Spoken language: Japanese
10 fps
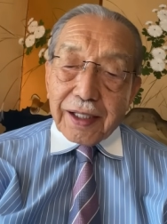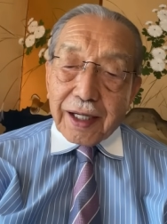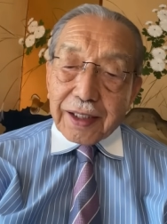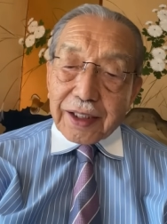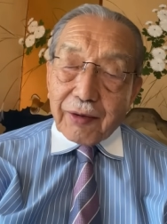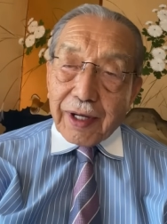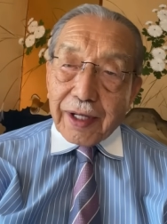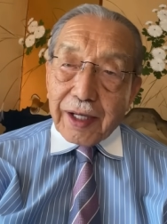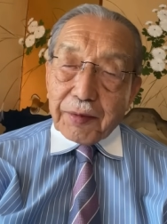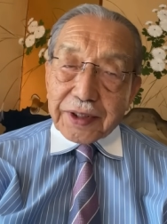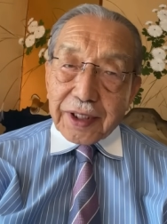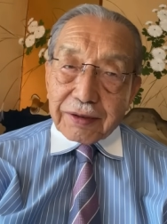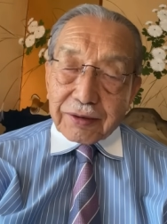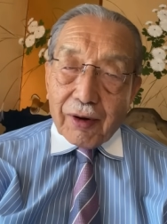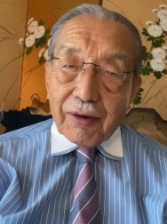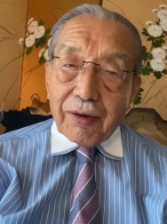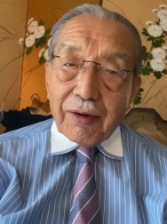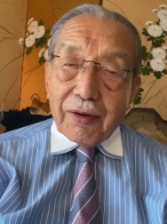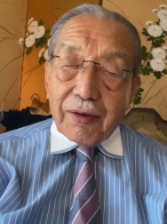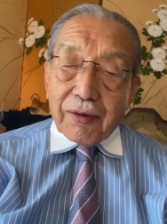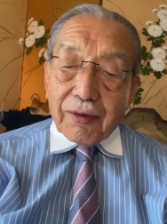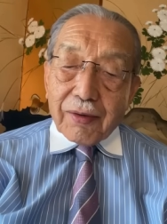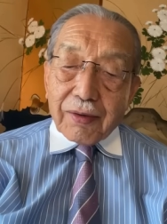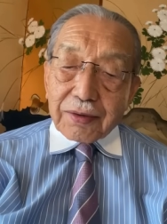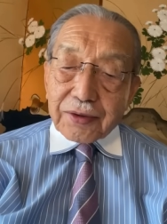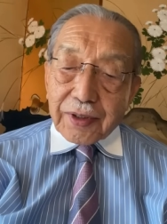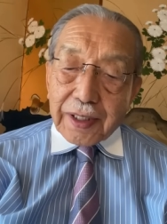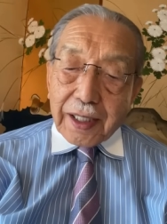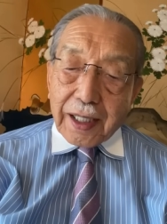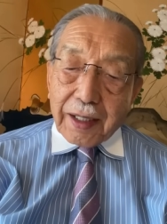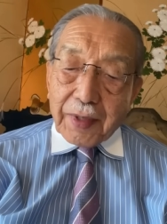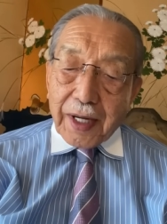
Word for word: やがてはやめていくと。それから、